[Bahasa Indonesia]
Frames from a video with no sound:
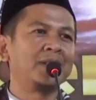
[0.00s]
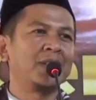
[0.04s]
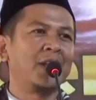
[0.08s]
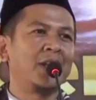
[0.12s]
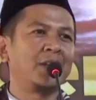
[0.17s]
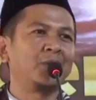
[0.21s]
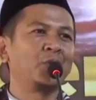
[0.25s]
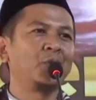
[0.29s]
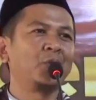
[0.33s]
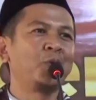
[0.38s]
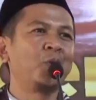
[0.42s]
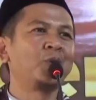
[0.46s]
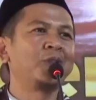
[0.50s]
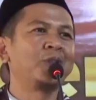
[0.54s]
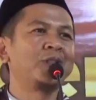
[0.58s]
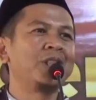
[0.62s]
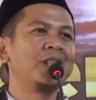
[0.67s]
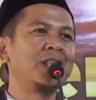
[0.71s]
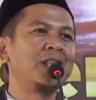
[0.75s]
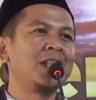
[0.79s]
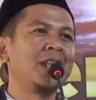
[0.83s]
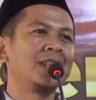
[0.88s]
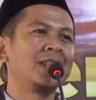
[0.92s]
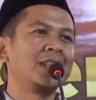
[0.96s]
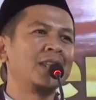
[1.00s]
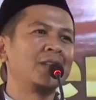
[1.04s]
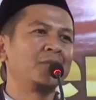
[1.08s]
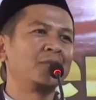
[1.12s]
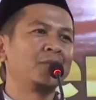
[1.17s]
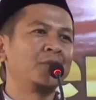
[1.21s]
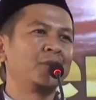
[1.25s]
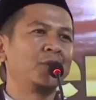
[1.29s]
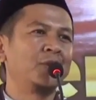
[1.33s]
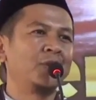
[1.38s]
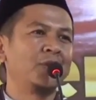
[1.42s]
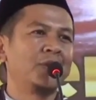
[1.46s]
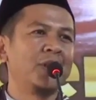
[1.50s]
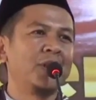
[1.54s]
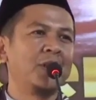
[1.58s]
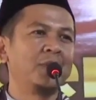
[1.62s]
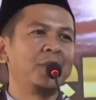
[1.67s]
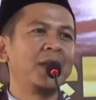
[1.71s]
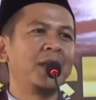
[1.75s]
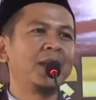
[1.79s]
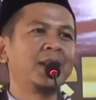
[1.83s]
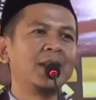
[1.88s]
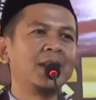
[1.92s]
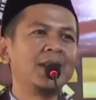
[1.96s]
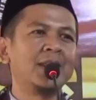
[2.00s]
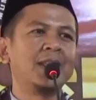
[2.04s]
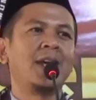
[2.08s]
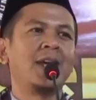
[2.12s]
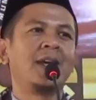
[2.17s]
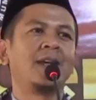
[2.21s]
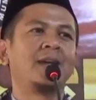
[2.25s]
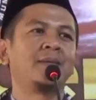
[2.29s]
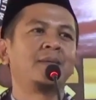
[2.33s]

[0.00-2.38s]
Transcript: dapat satu kursi nanti untuk DPRD